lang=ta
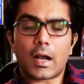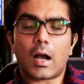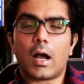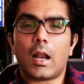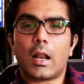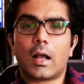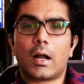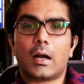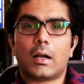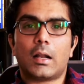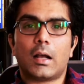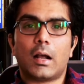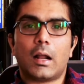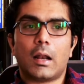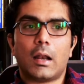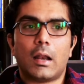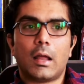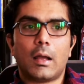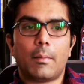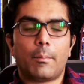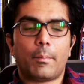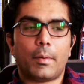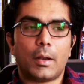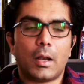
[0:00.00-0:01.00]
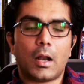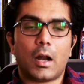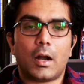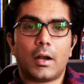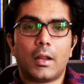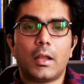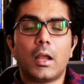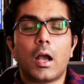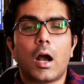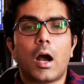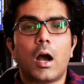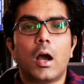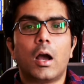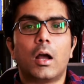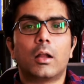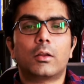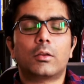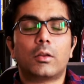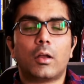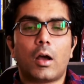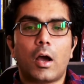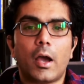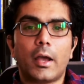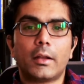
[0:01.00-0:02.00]
காலகட்டங்களில் பின்னாடி
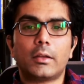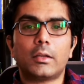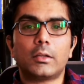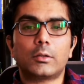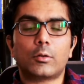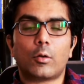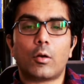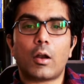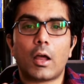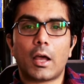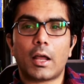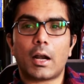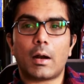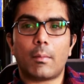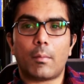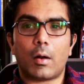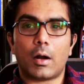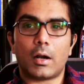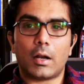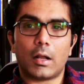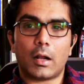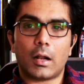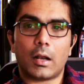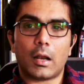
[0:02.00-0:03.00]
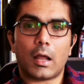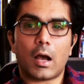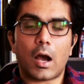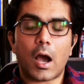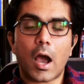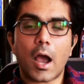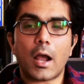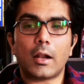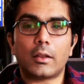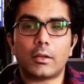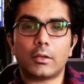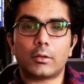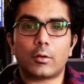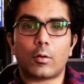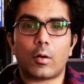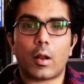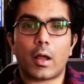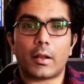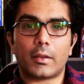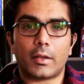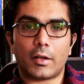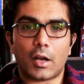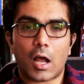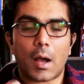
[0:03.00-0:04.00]
ஆயிரத்தி தொள்ளாயிரம் ஆண்டுகளில் ஆயிரத்தி
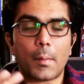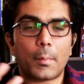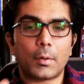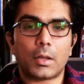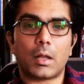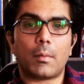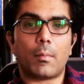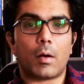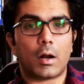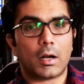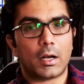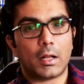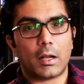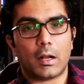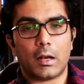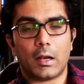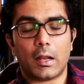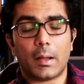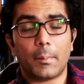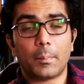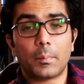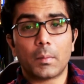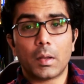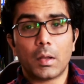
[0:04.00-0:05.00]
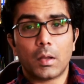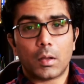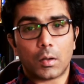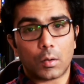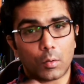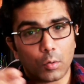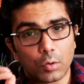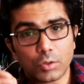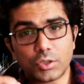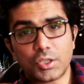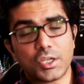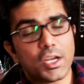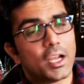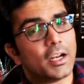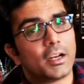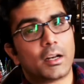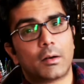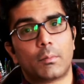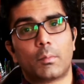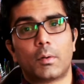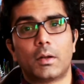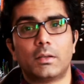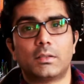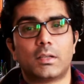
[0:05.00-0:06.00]
தொள்ளாயிரத்தி நாற்பதாம் ஆண்டுகளில் கோஜி
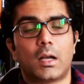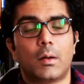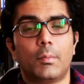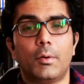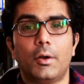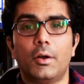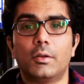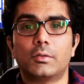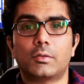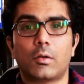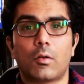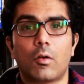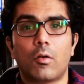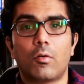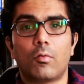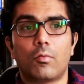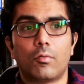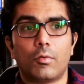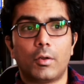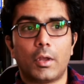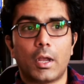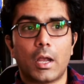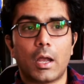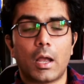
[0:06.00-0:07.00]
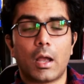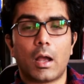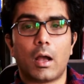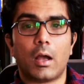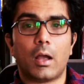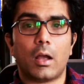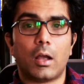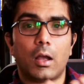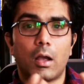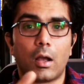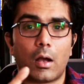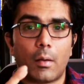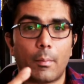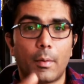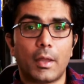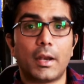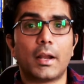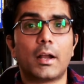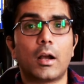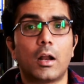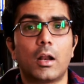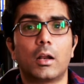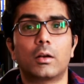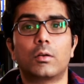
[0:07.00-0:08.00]
என்டர்பிரைஸ் அப்படின்னு சொல்லக்கூடிய
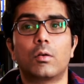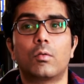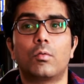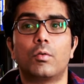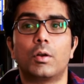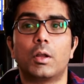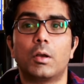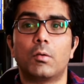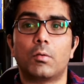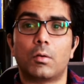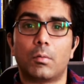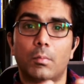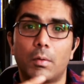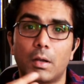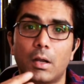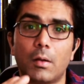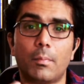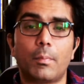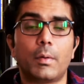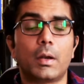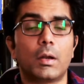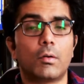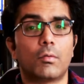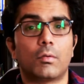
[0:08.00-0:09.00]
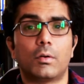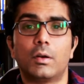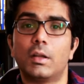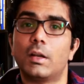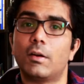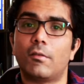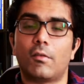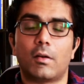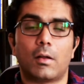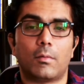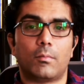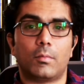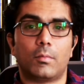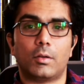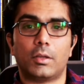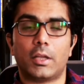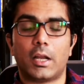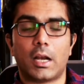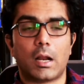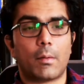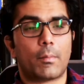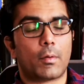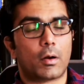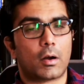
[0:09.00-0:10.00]
அமெரிக்காவில் இருக்கக்கூடிய ஒரு மிகப்பெரிய ஒரு நிறுவனம் வந்து
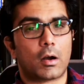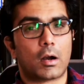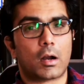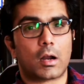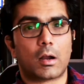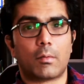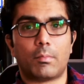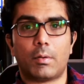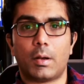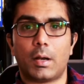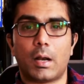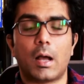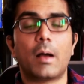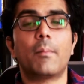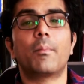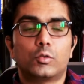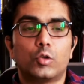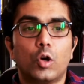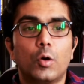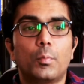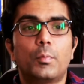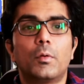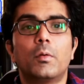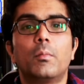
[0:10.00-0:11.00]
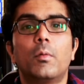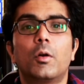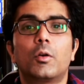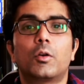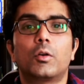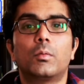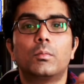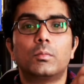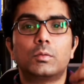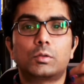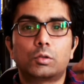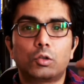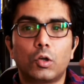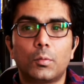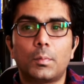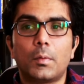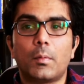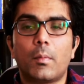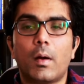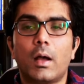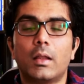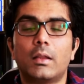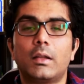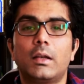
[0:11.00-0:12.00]
என்ன பண்ணுறாங்க அப்படின்னா சோப்பு மற்றும் சோப்பு
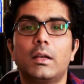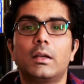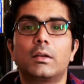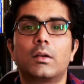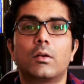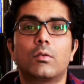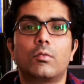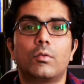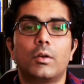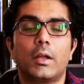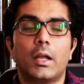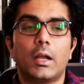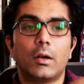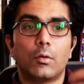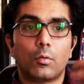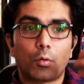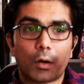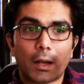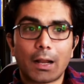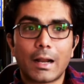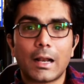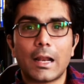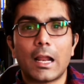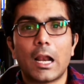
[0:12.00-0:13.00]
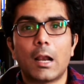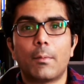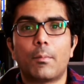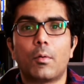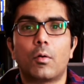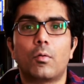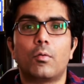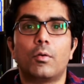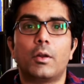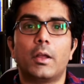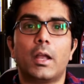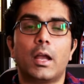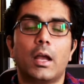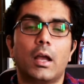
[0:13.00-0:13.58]
மாதிரி இருக்கக்கூடிய நுரைகளை எழுப்பக்கூடிய